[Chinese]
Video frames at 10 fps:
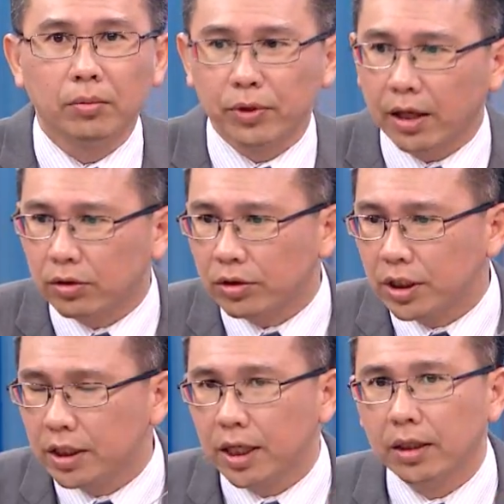不要从
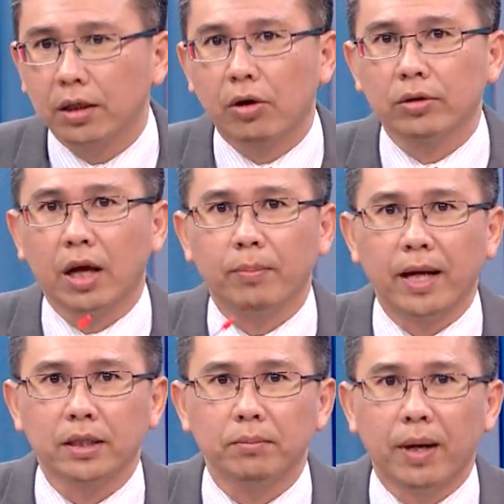七千二空到
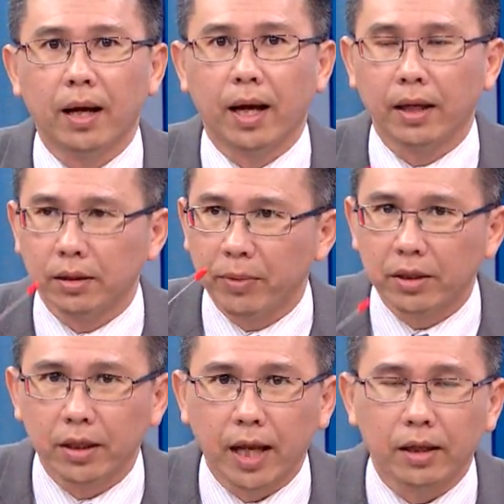八千八，还
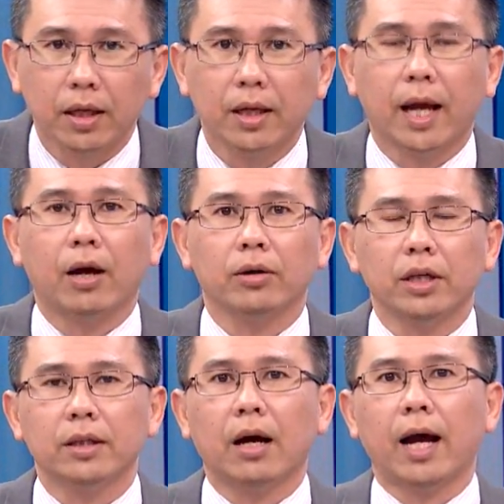每天还还好
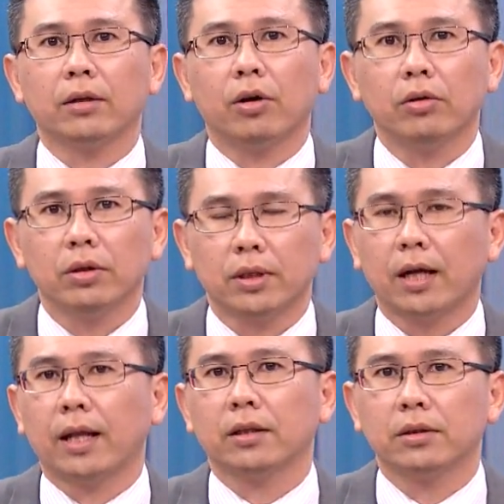硬拉喊空。
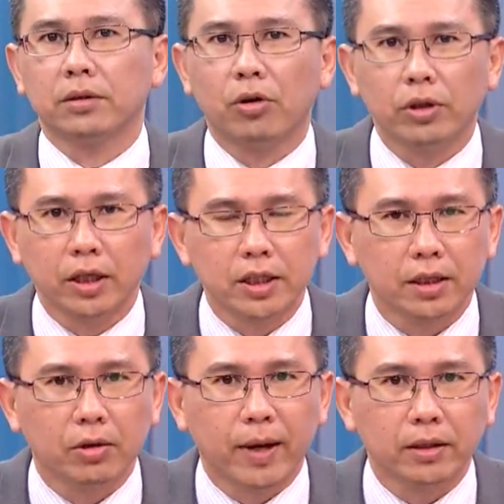当然你空了一
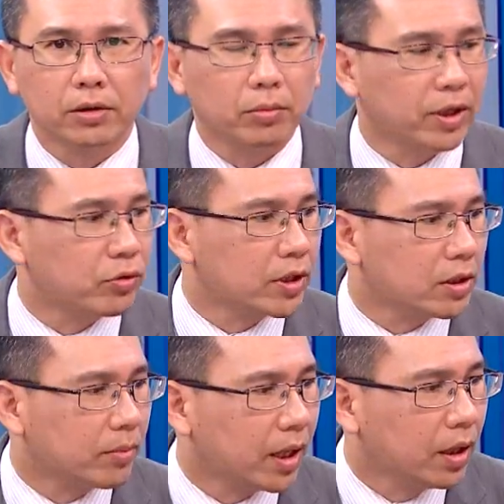千六百点都没赚
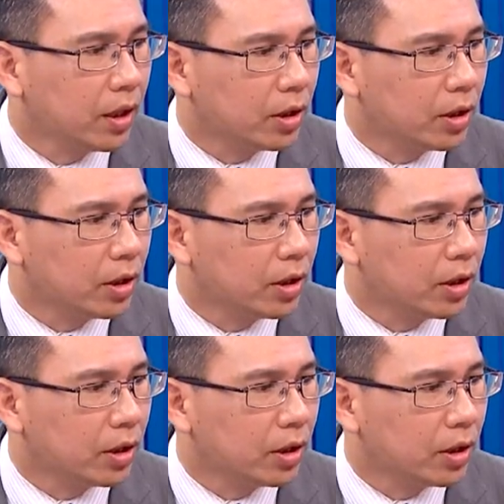钱嘛。